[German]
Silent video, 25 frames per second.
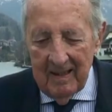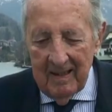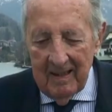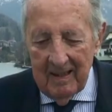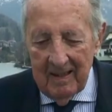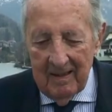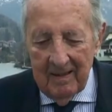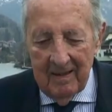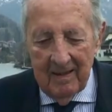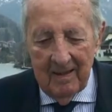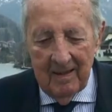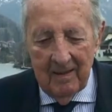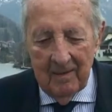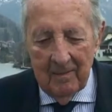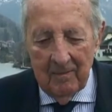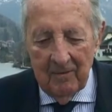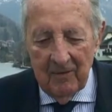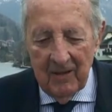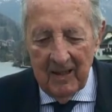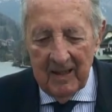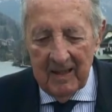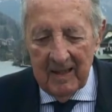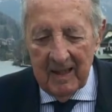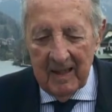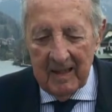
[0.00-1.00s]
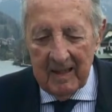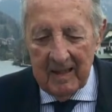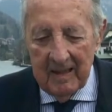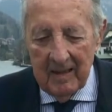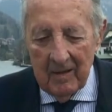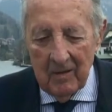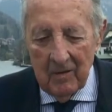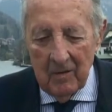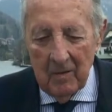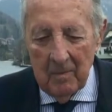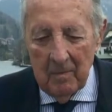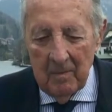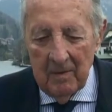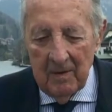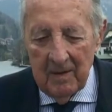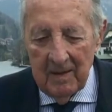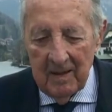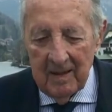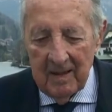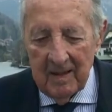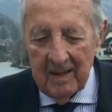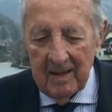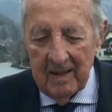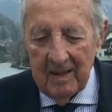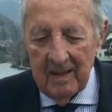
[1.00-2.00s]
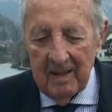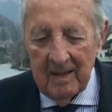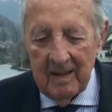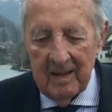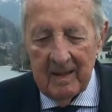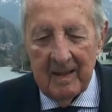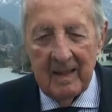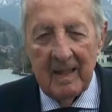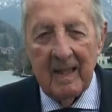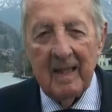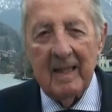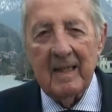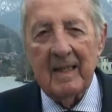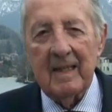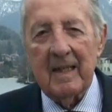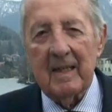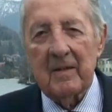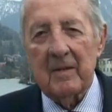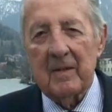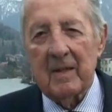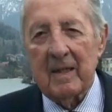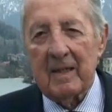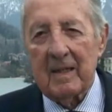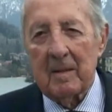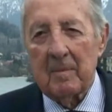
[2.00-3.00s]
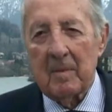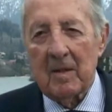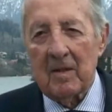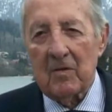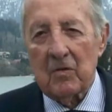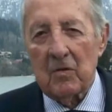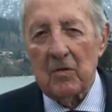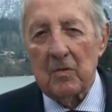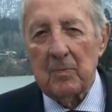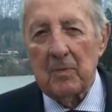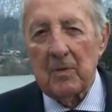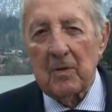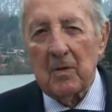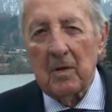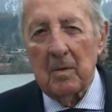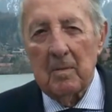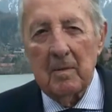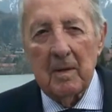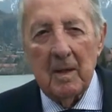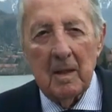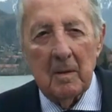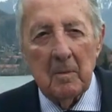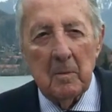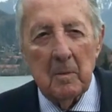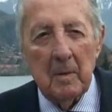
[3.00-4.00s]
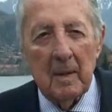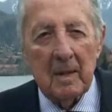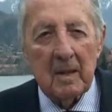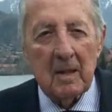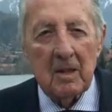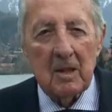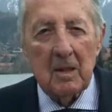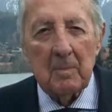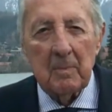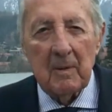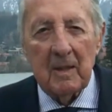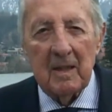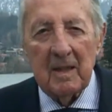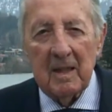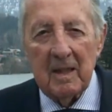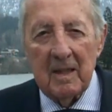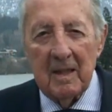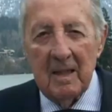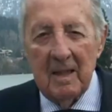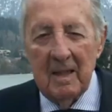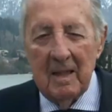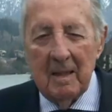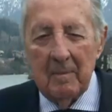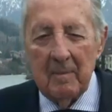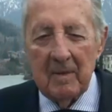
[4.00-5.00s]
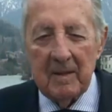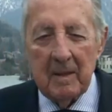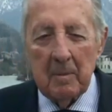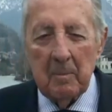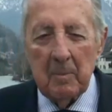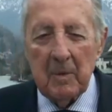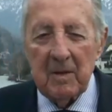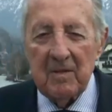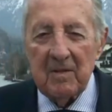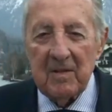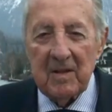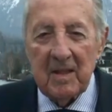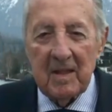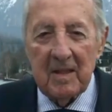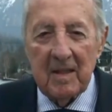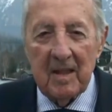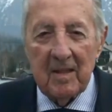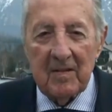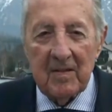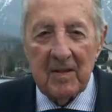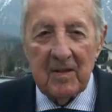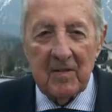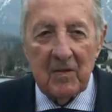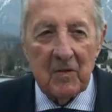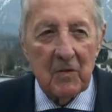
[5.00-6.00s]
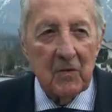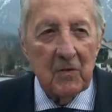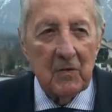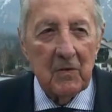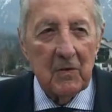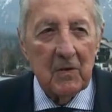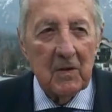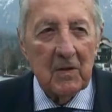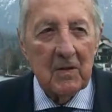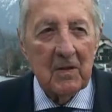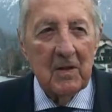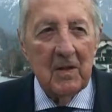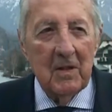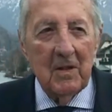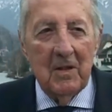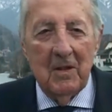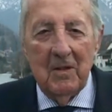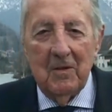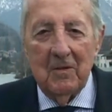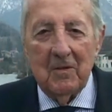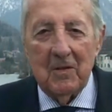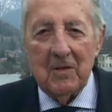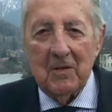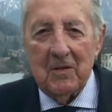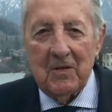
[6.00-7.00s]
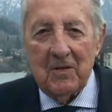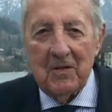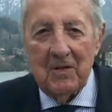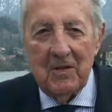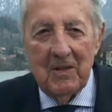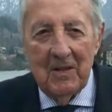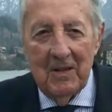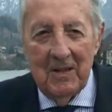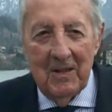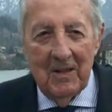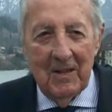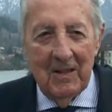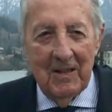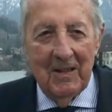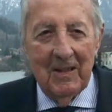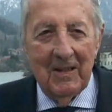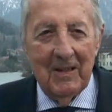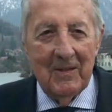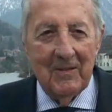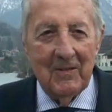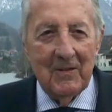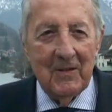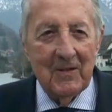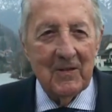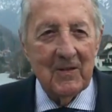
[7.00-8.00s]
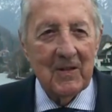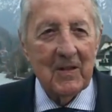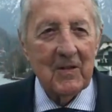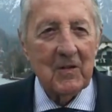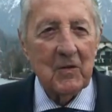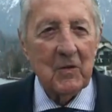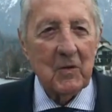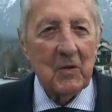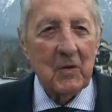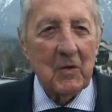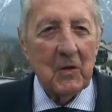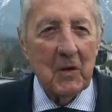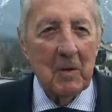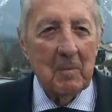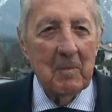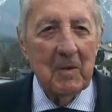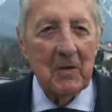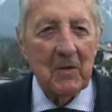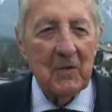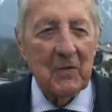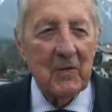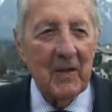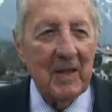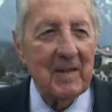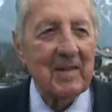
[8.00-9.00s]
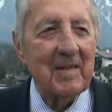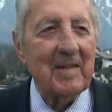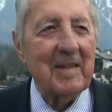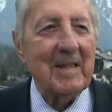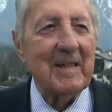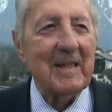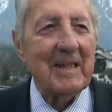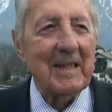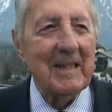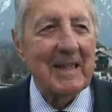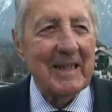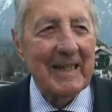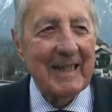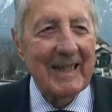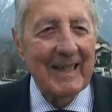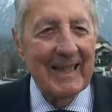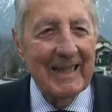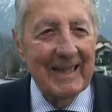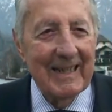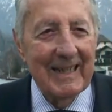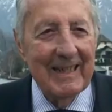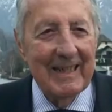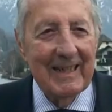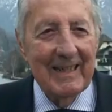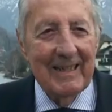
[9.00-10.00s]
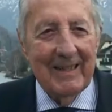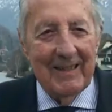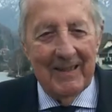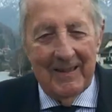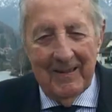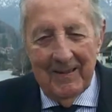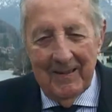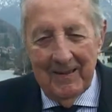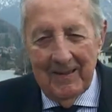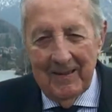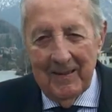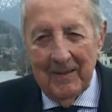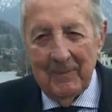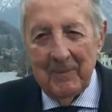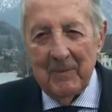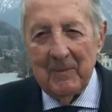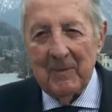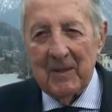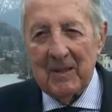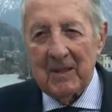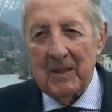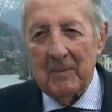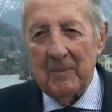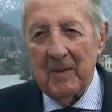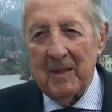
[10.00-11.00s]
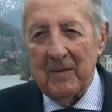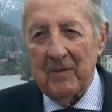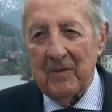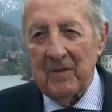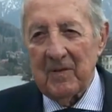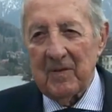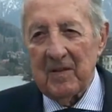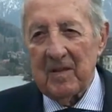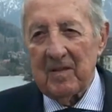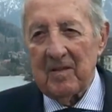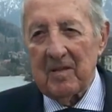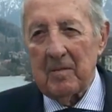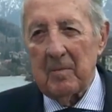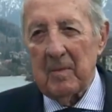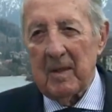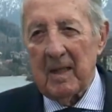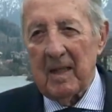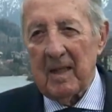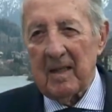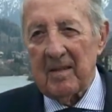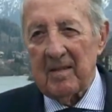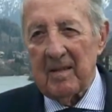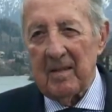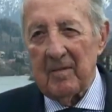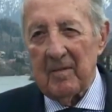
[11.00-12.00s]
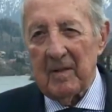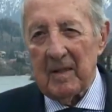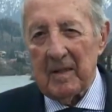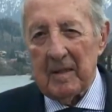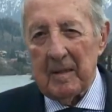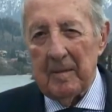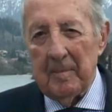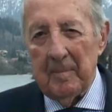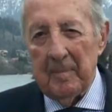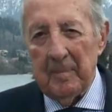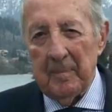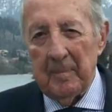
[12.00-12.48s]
äh, um Weihnachten herum ich, äh, die Einladung nach Damaskus bekommen habe, um ein Gespräch mit dem Präsidenten Assad zu führen. Was, wie es dazu gekommen ist, weiß ich nicht. Ich bin mal gespannt, was jetzt im Irak sein wird.